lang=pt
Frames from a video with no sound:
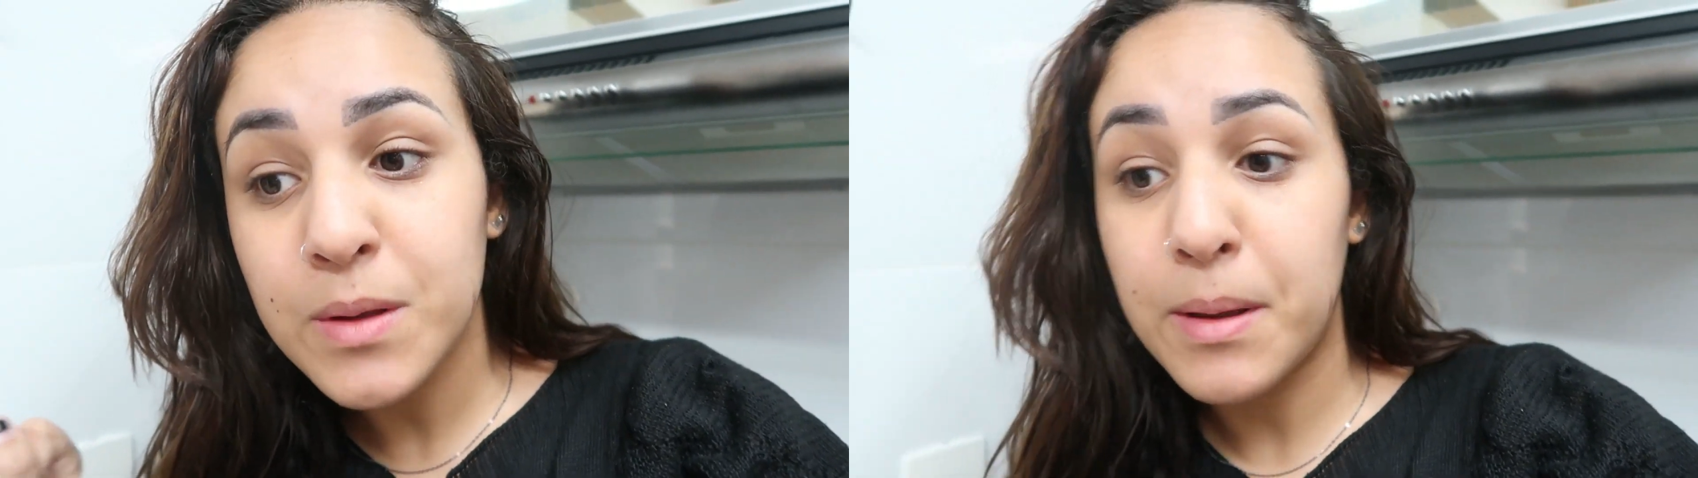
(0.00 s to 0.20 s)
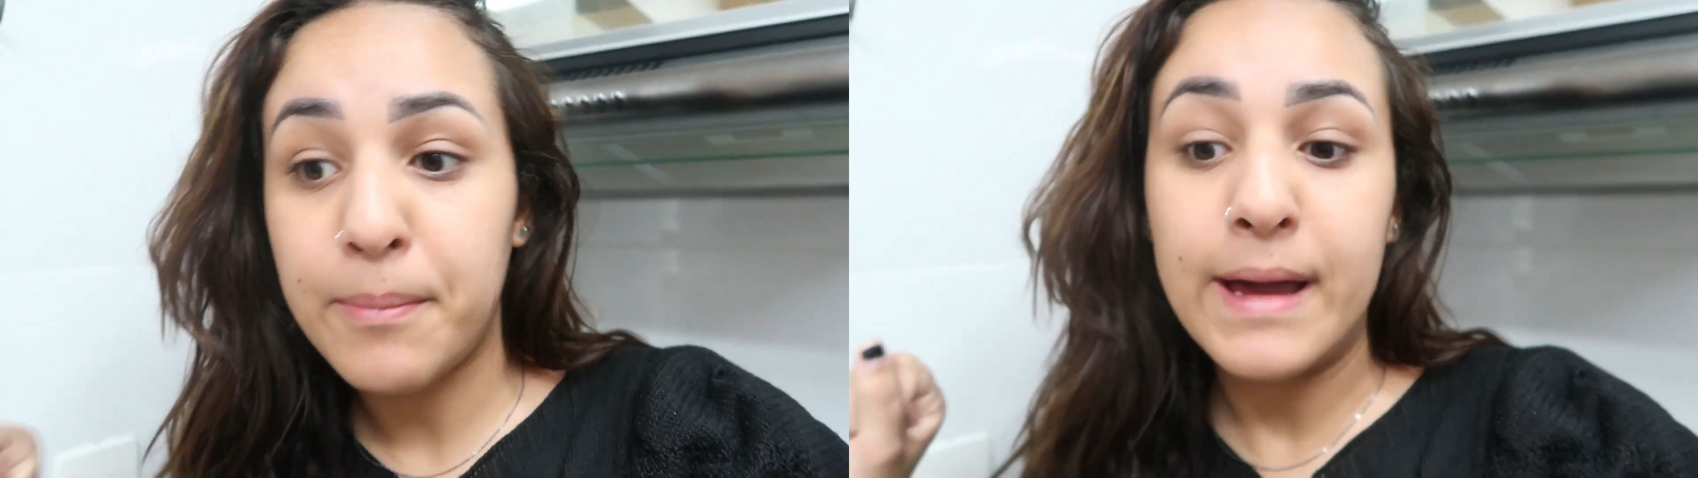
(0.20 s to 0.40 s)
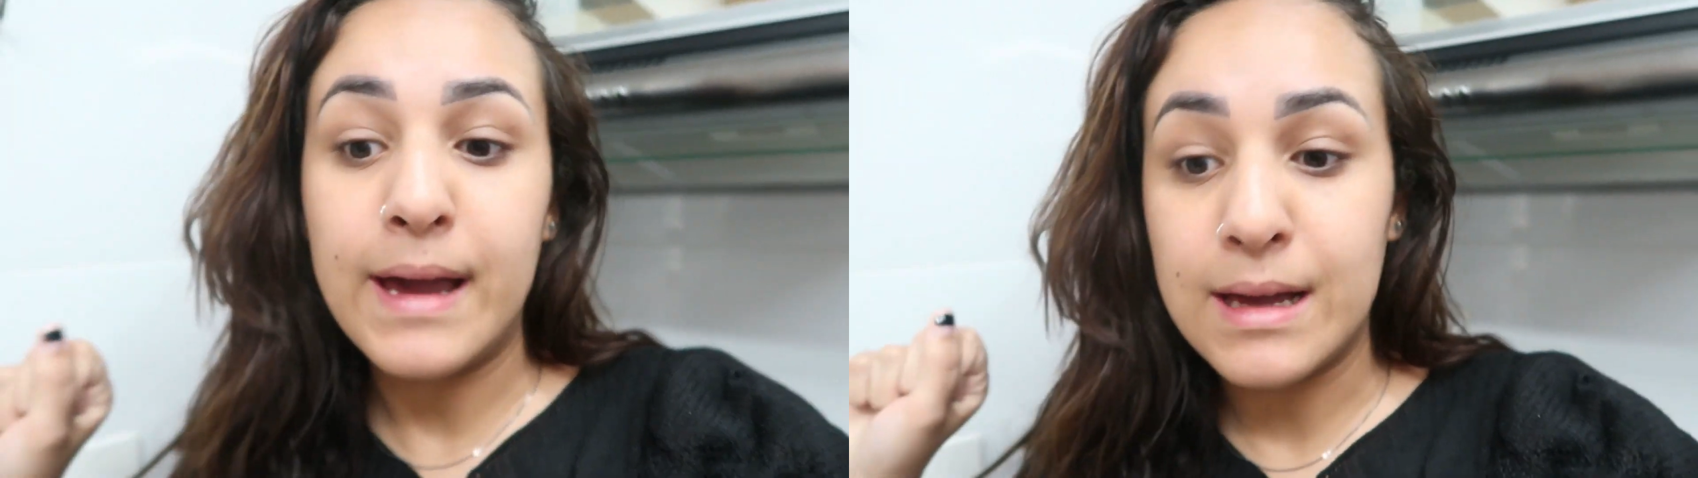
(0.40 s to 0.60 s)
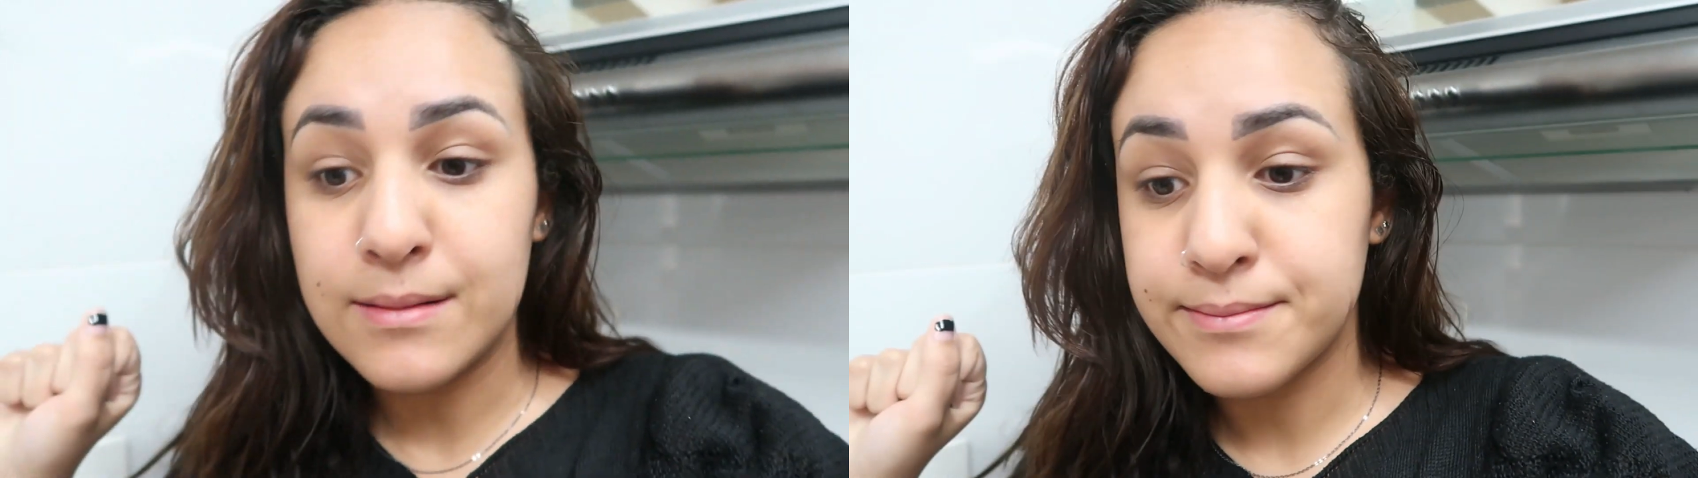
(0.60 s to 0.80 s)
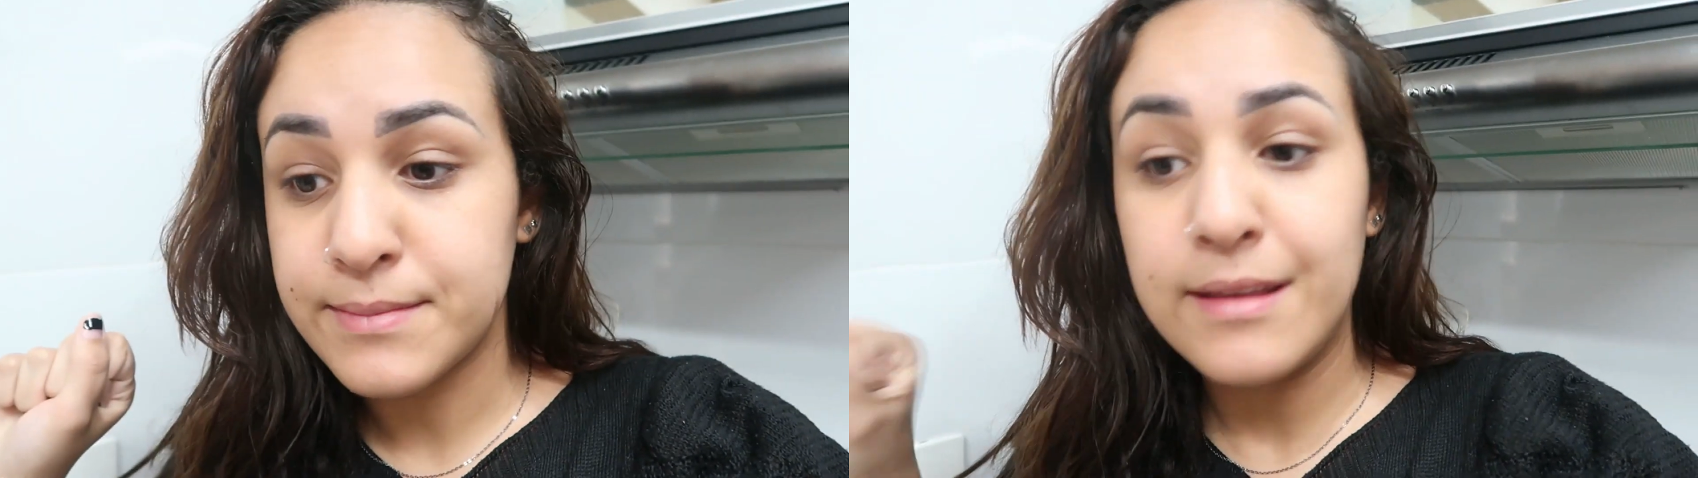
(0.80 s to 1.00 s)
pra pagar
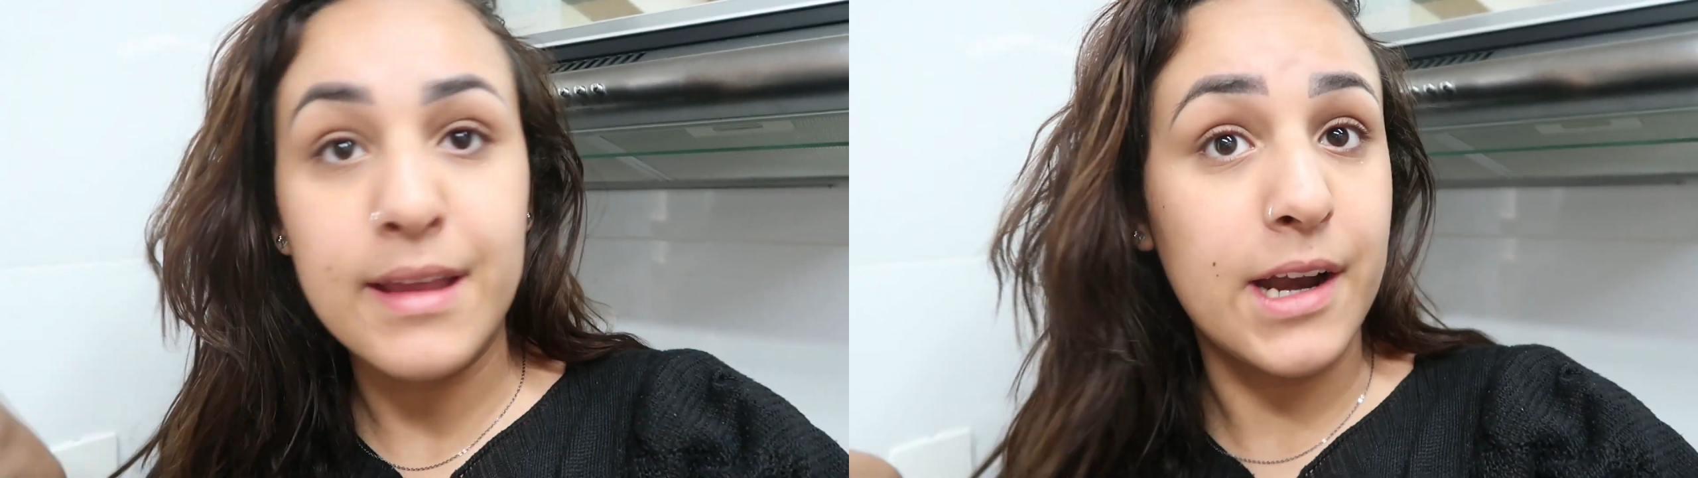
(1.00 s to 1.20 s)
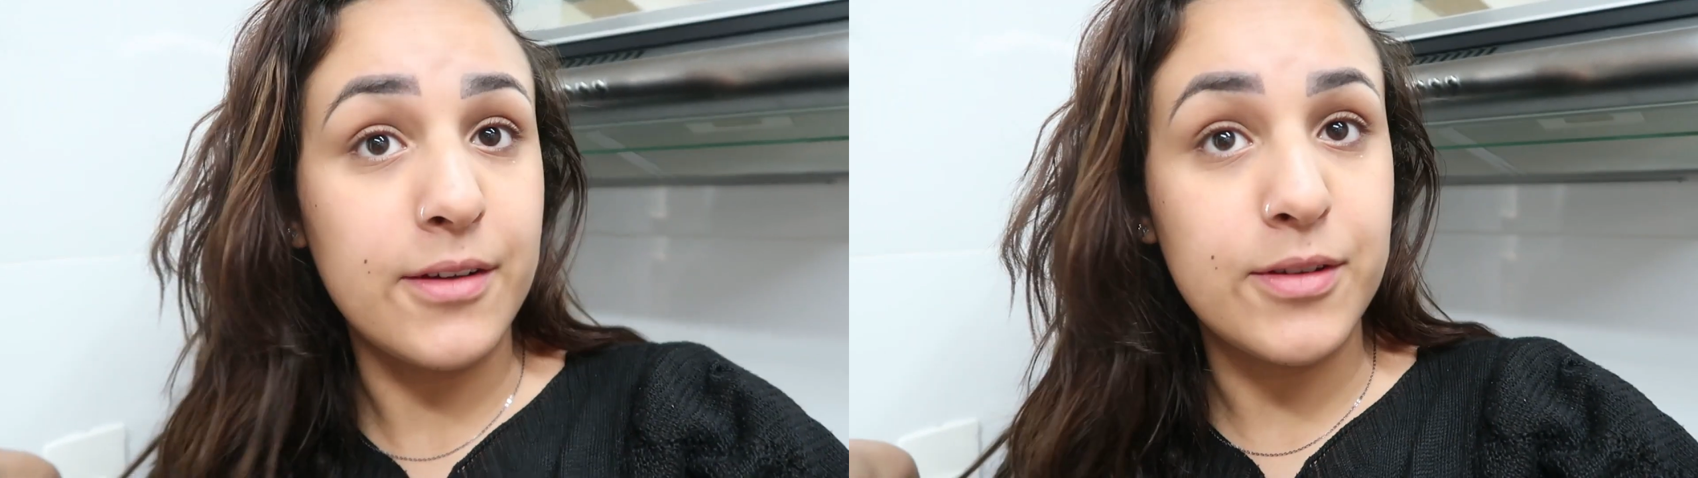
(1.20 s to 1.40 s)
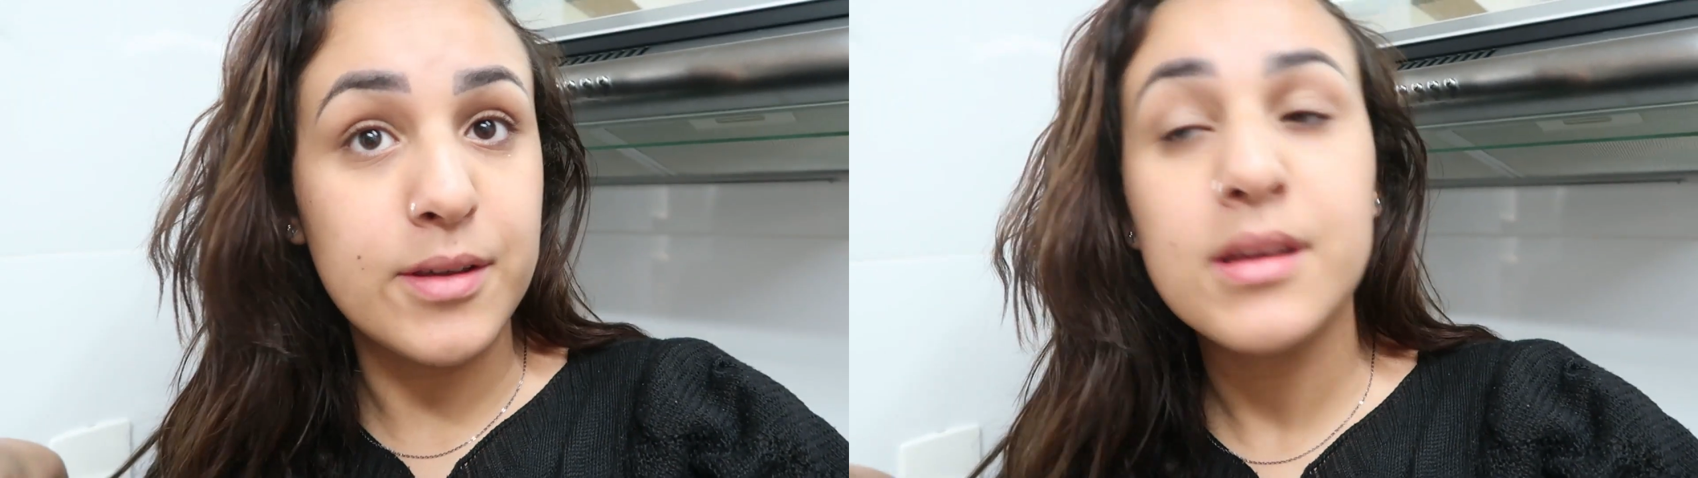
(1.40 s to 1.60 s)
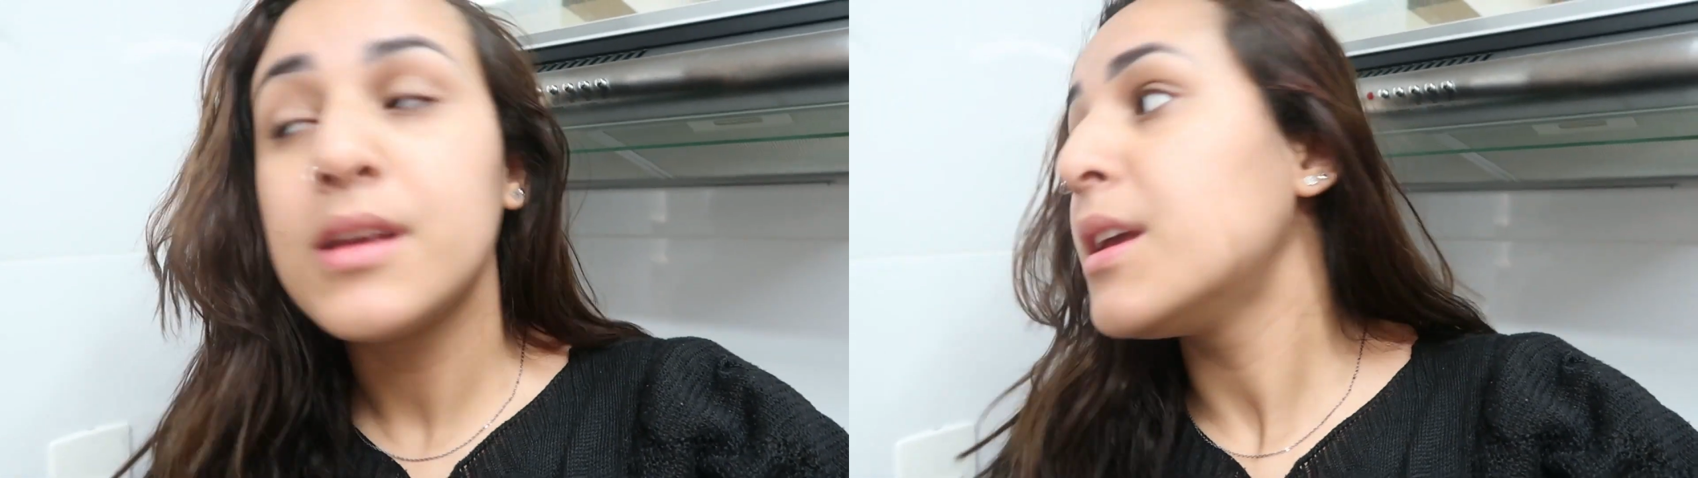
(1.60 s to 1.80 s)
a DARF.